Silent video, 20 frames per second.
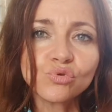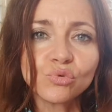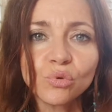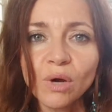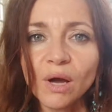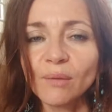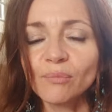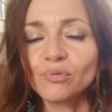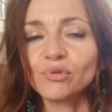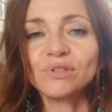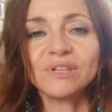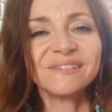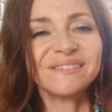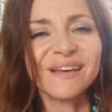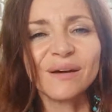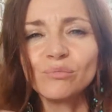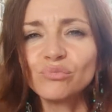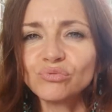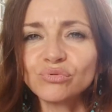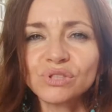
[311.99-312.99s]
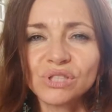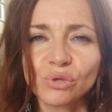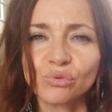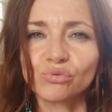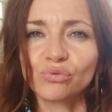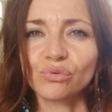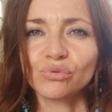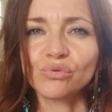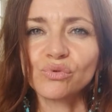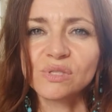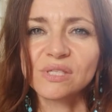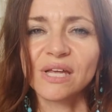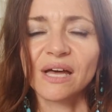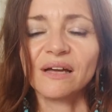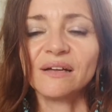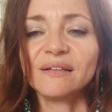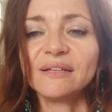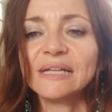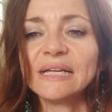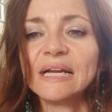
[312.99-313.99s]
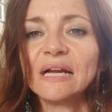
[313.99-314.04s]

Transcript: jour, un peu des tabous qui est autour de ça.